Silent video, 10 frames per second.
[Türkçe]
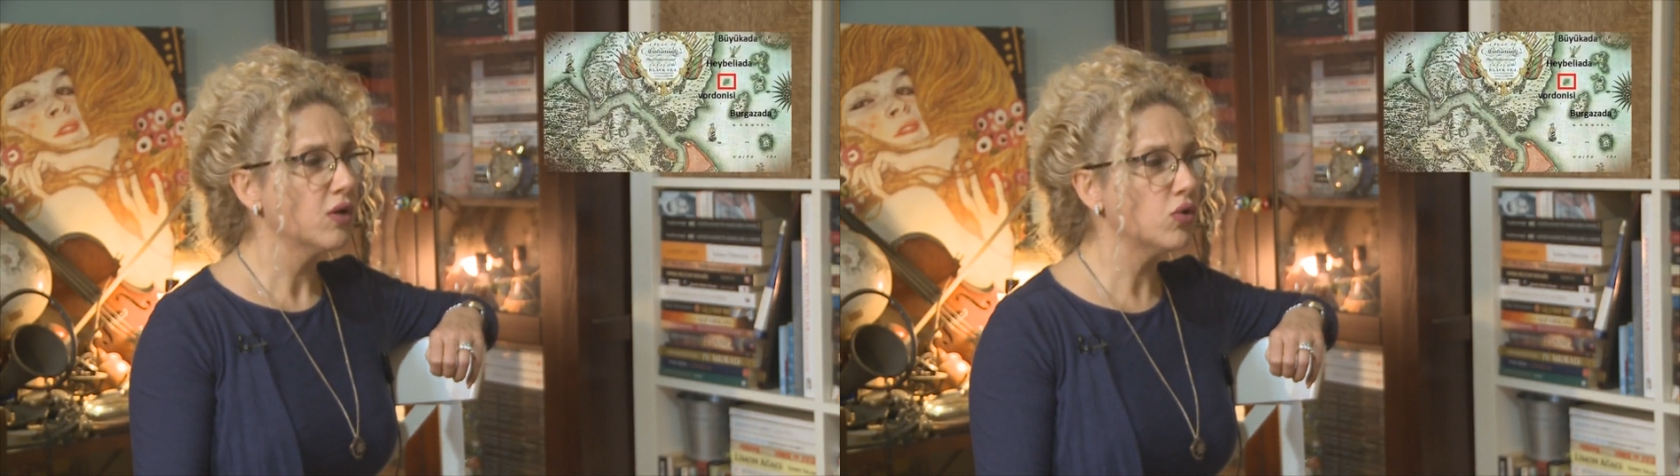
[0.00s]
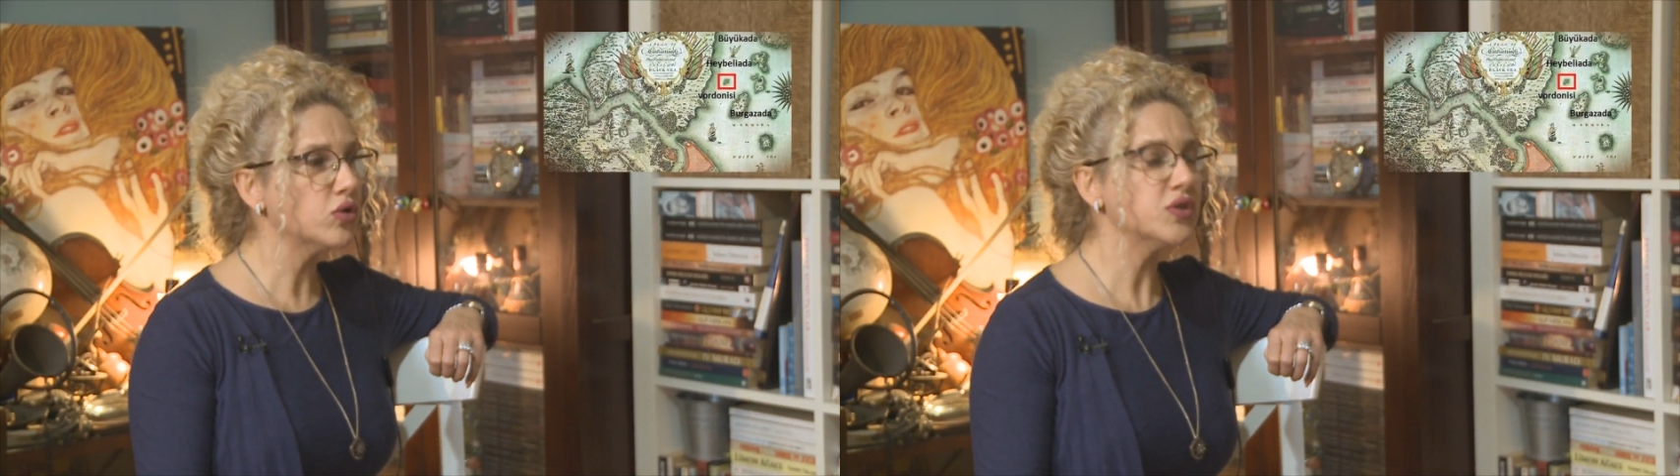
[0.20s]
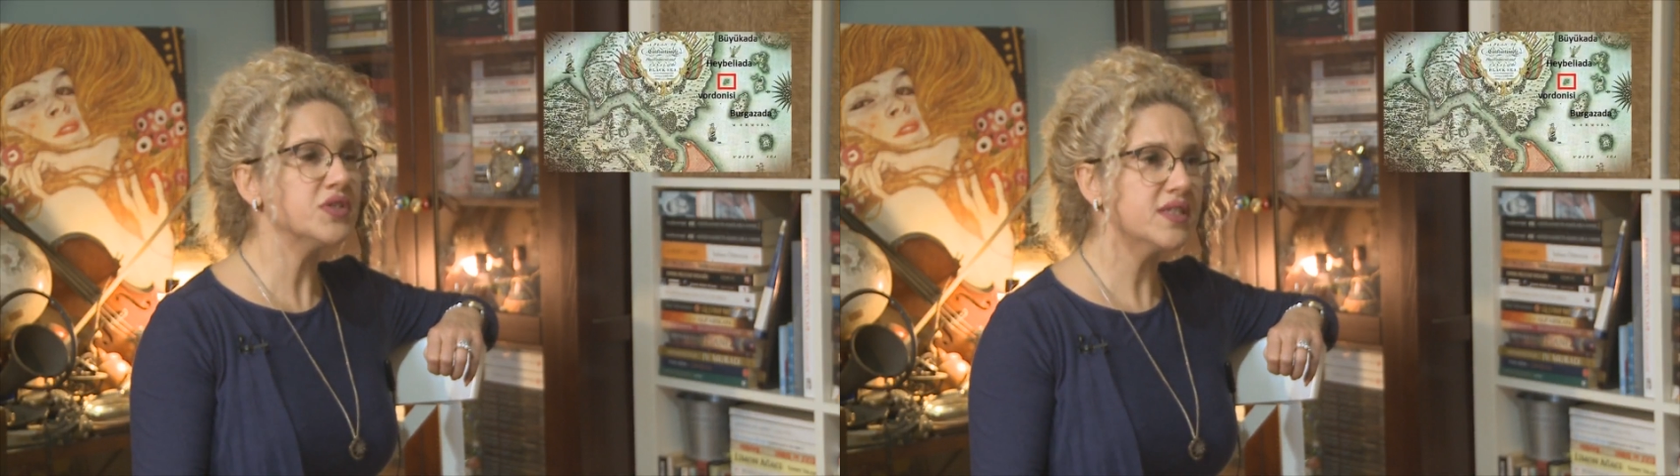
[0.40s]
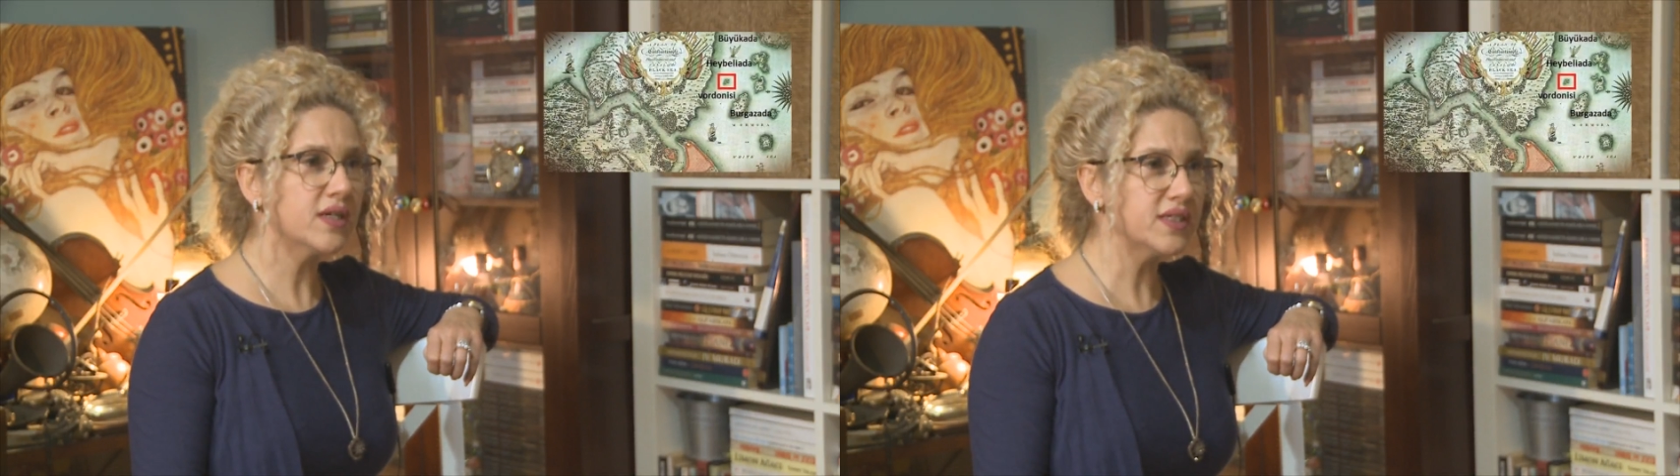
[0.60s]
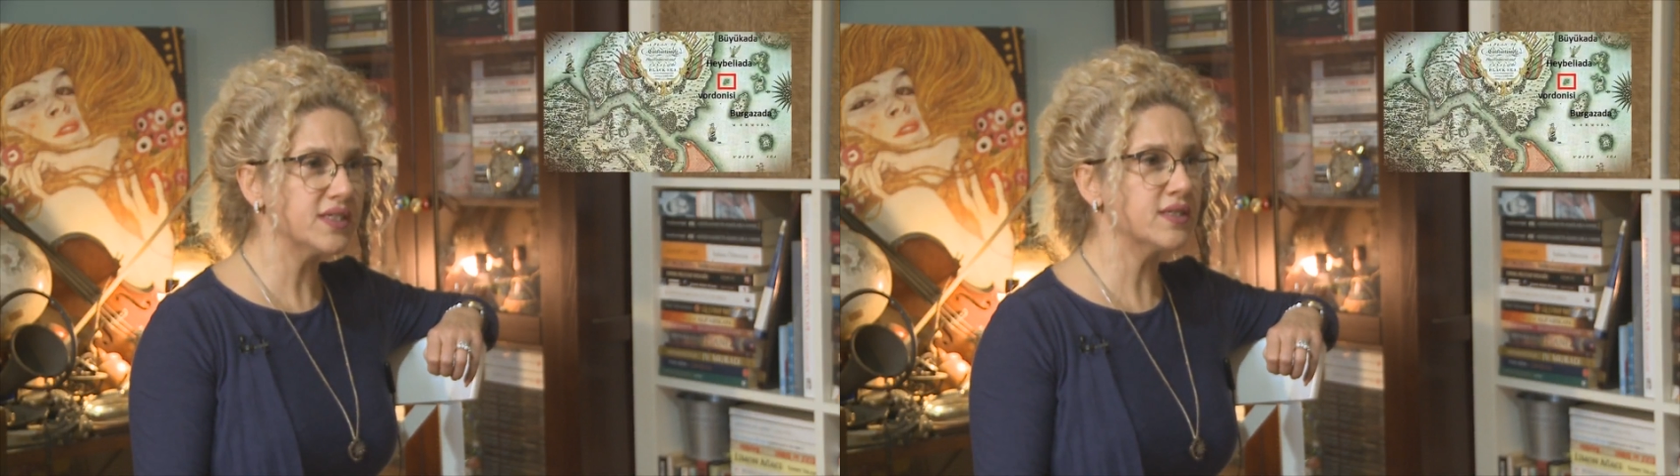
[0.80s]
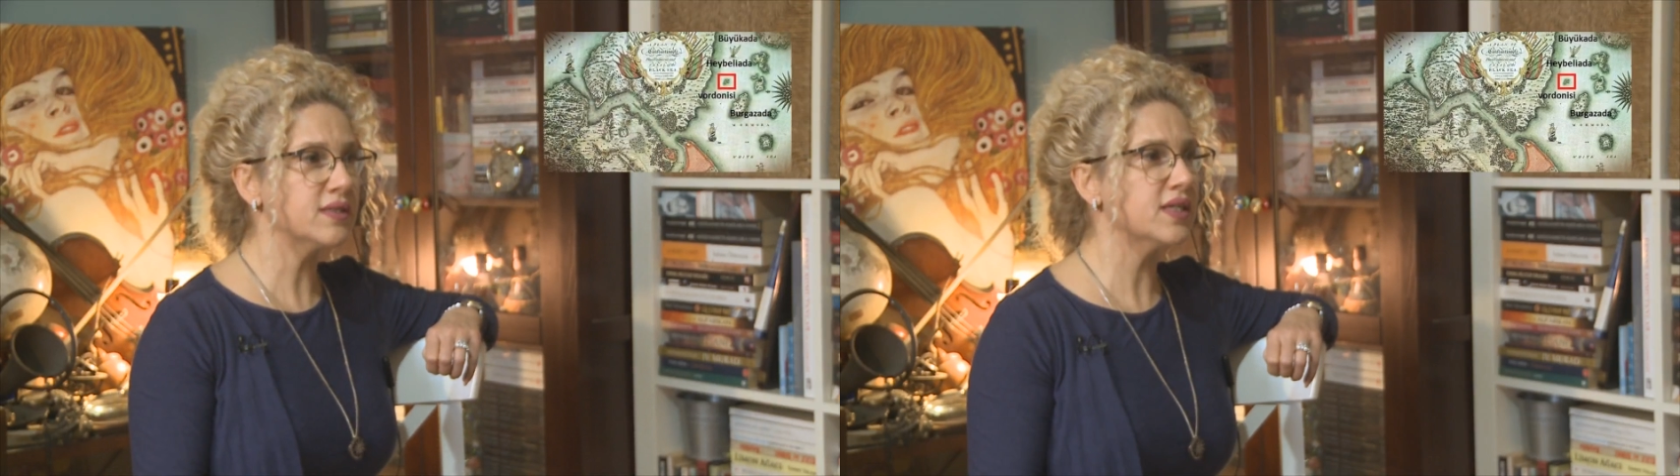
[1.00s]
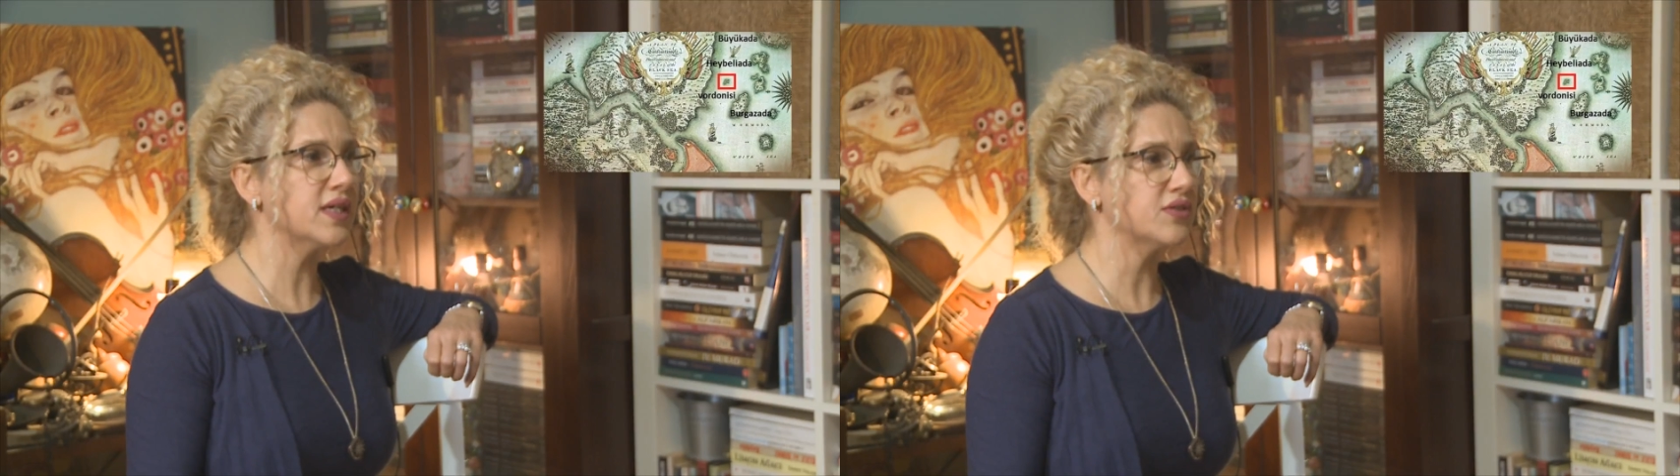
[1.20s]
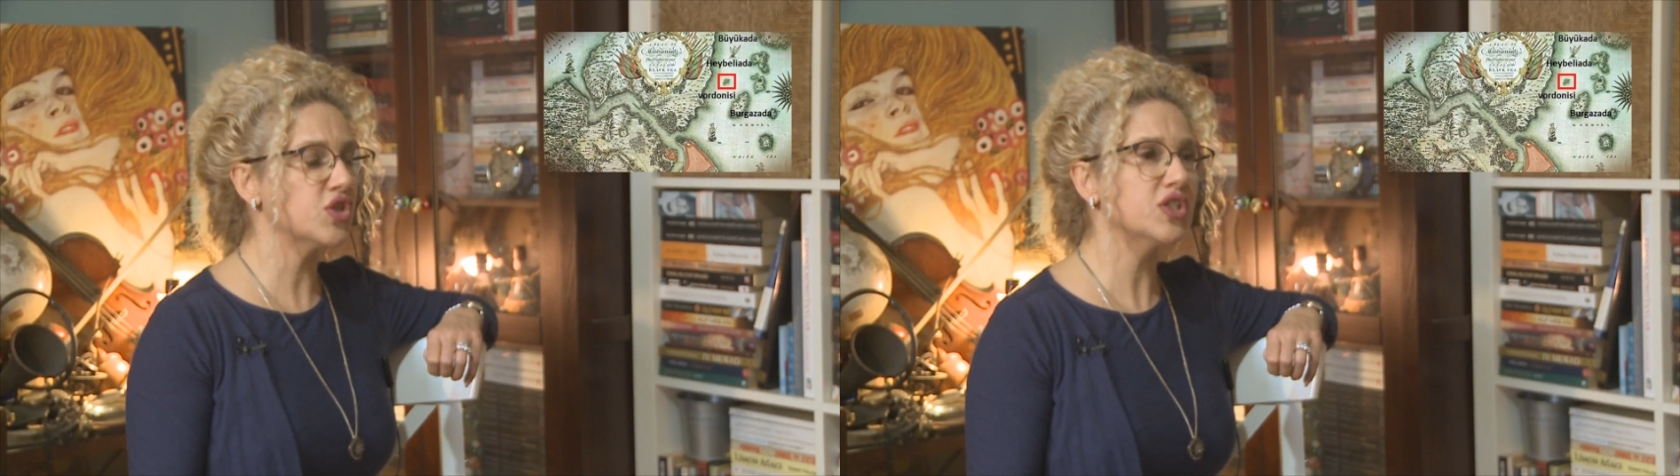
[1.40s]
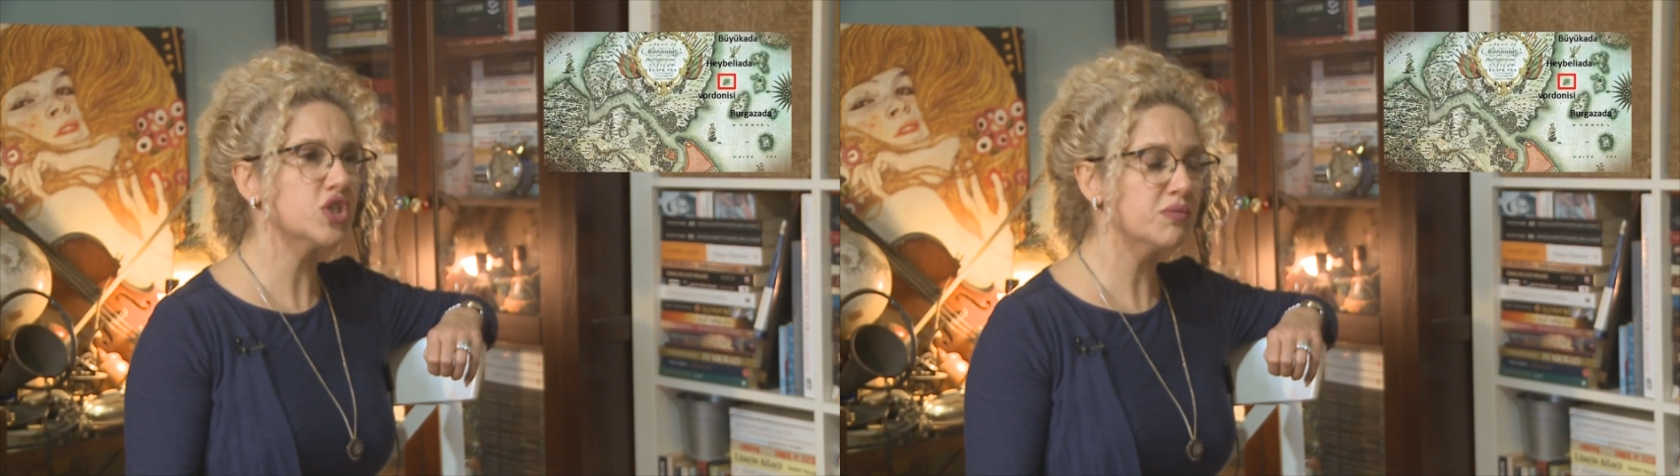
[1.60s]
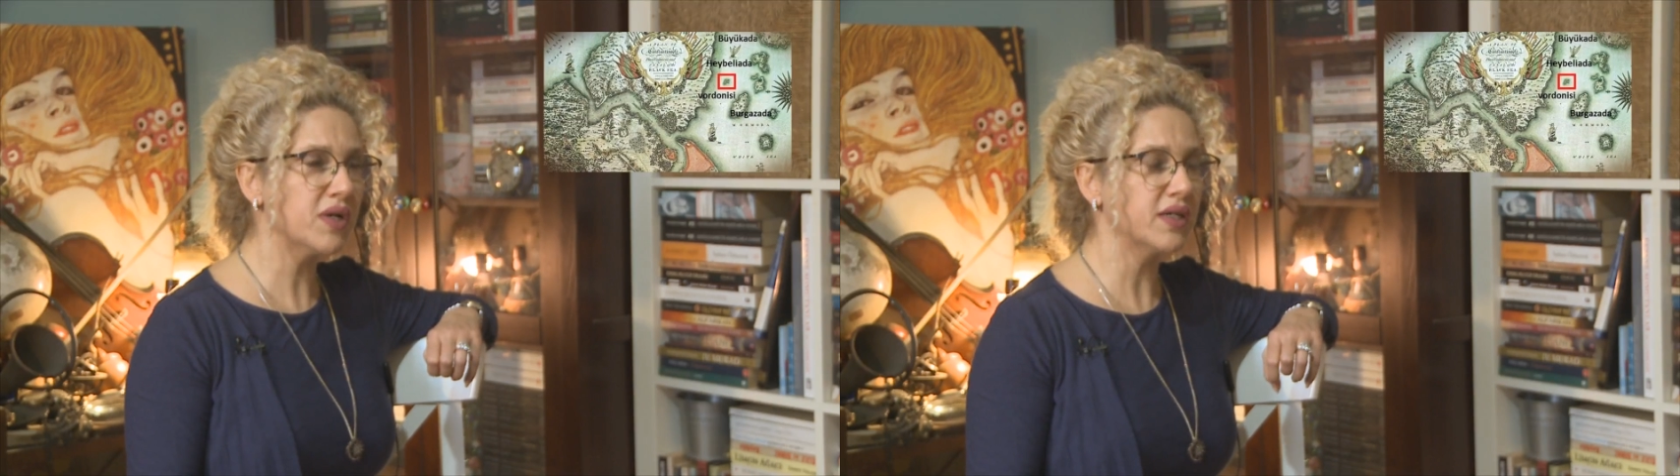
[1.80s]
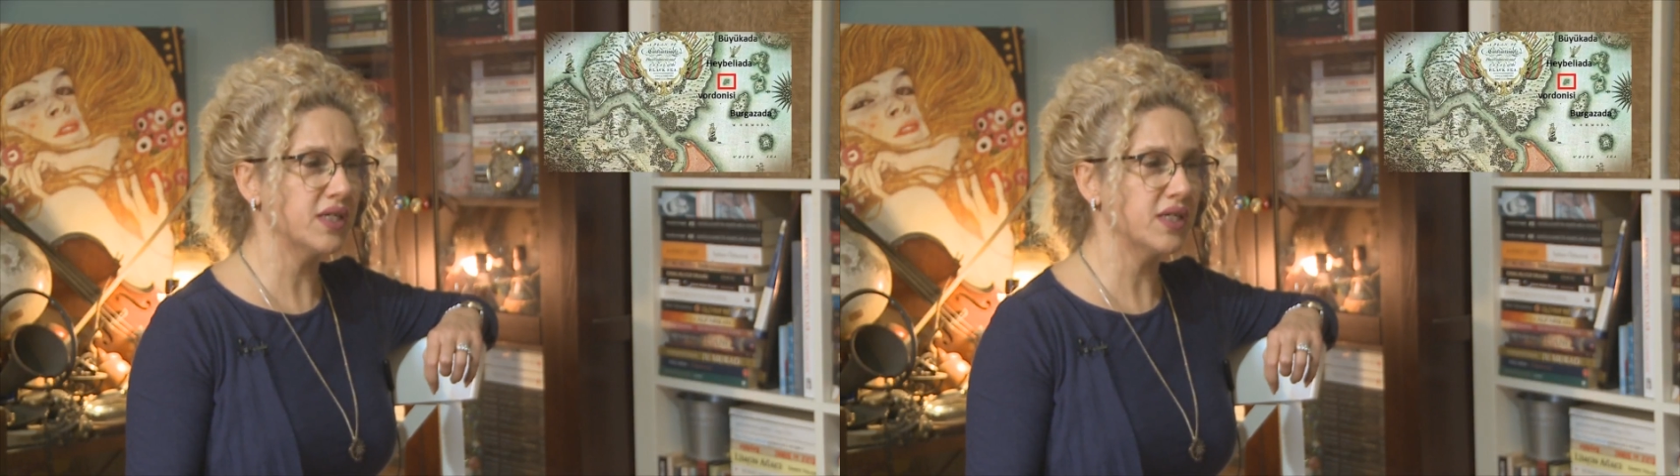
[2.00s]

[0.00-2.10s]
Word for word: Vordanisi adasında çalışma